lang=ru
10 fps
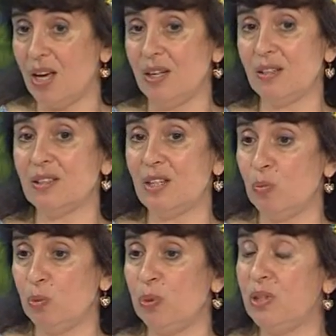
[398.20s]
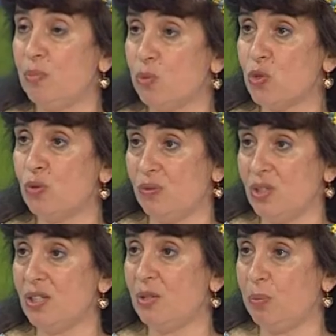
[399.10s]
И когда мы были, мы уже
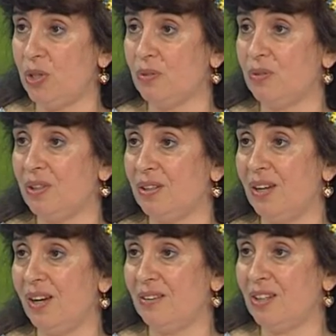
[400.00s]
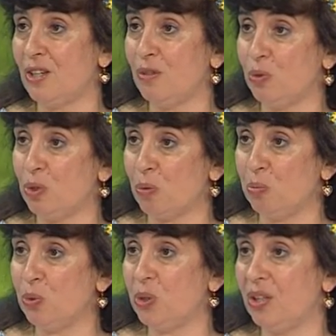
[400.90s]
увидели первые такие вот
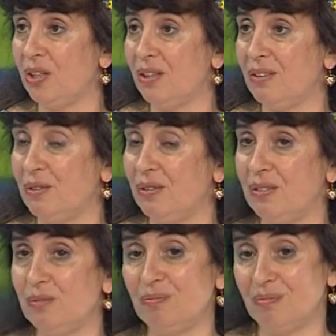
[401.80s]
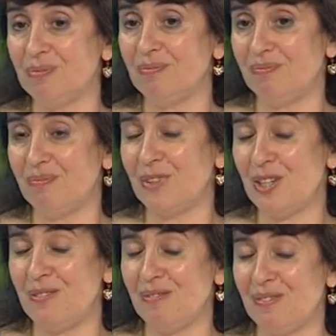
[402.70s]
работы, э,
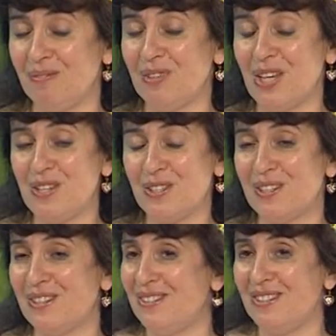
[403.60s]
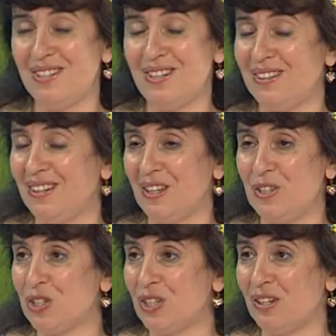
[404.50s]
донецких детей, это,
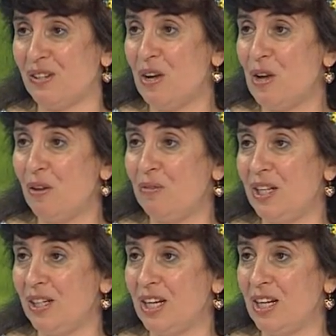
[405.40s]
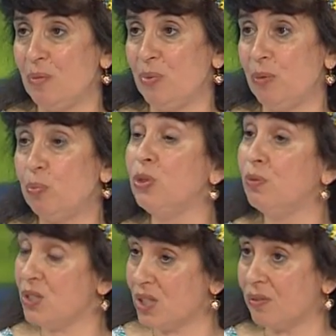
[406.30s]
конечно, великолепно. Будет
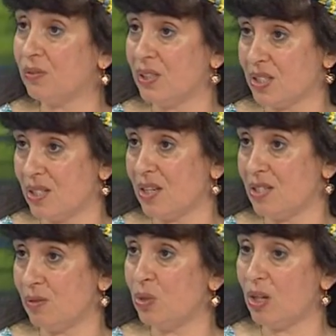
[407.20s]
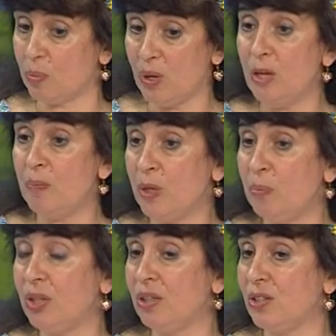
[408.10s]
выставка, кстати. Вот нам
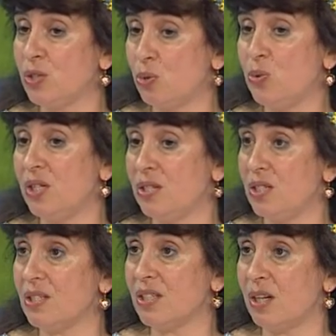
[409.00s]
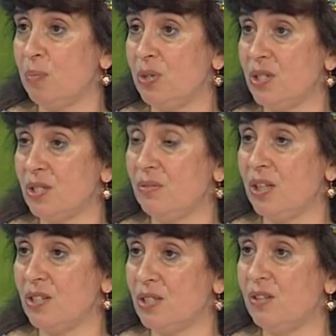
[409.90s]
именно эта студия детская
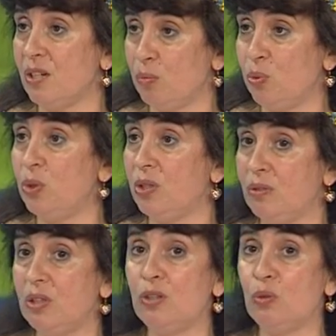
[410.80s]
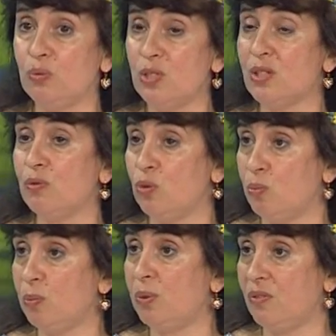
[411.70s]
предоставляет свои работы, и эту выставку
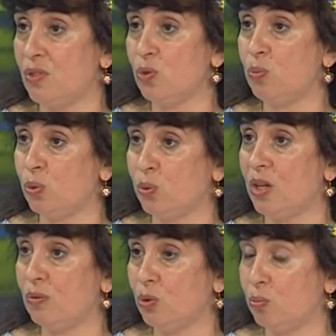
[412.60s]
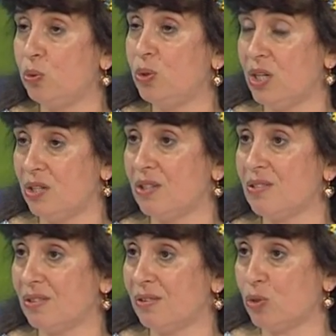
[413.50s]
мы повезем туда, вот под
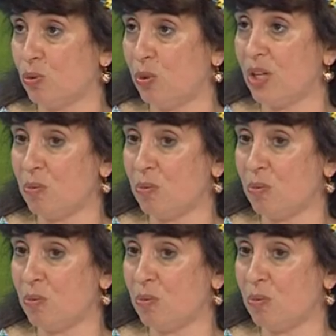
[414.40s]
Донецк, чтобы они